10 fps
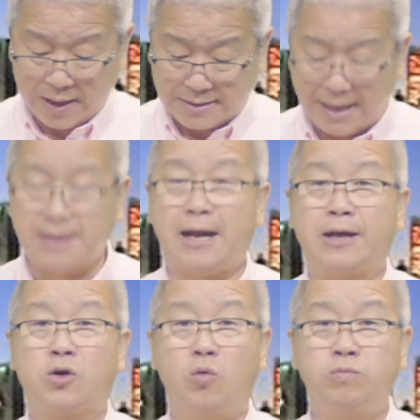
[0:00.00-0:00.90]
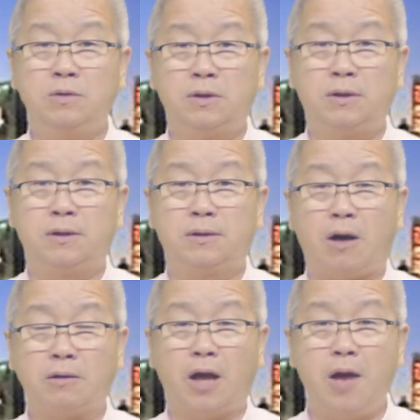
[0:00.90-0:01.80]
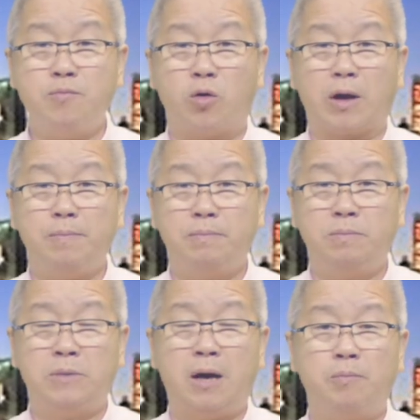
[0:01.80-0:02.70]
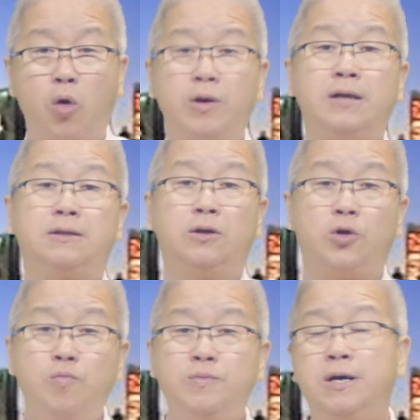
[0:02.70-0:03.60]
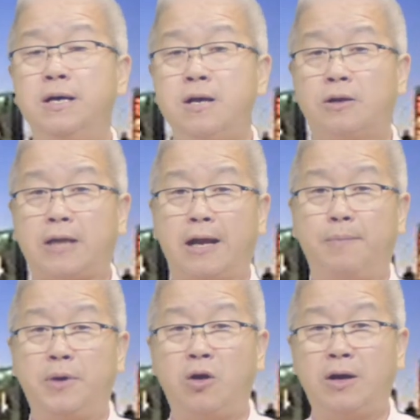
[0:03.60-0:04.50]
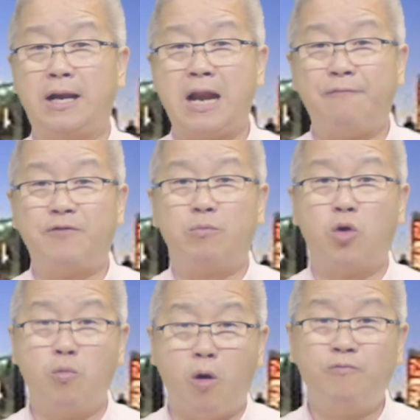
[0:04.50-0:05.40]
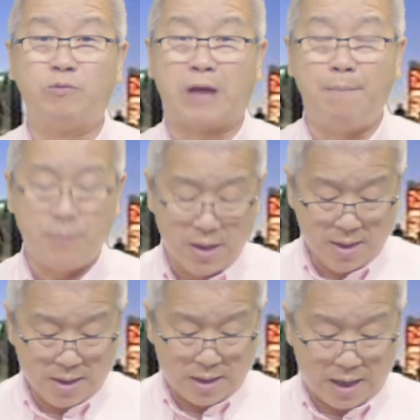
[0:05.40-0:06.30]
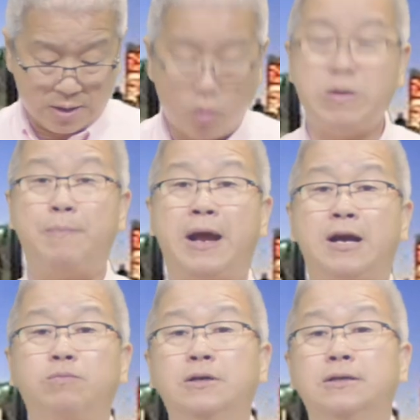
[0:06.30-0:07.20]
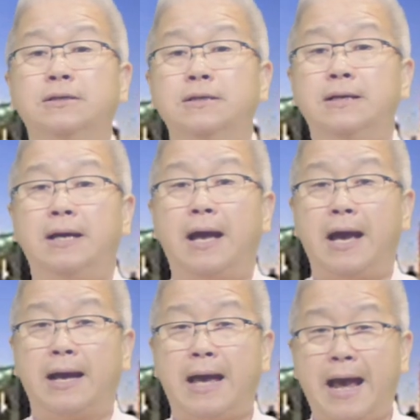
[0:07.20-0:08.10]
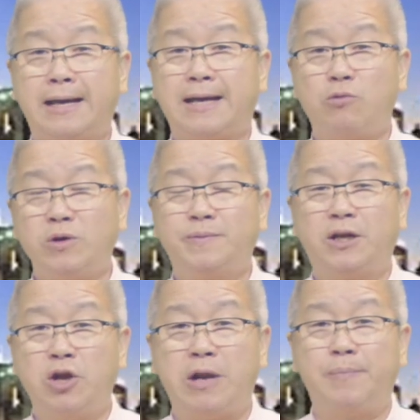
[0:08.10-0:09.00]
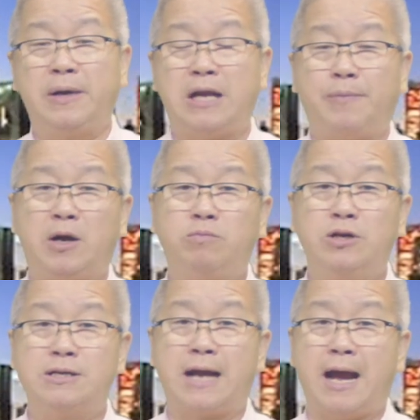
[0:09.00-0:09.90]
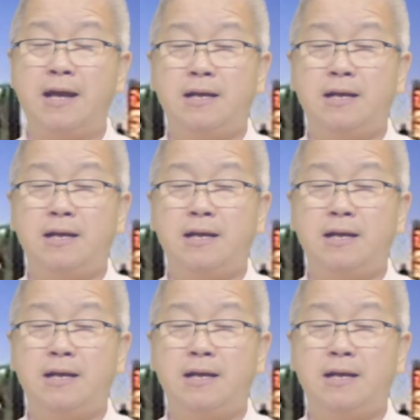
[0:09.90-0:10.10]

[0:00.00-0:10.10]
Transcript: cái căn này cũng có thêm một cái bonus room nữa, có thể là mình nói là năm phòng ngủ, bốn phòng tắm, à, cũng nằm ngay góc đường. À, hai cái căn Westminster đều nằm nằm cái góc đường cả.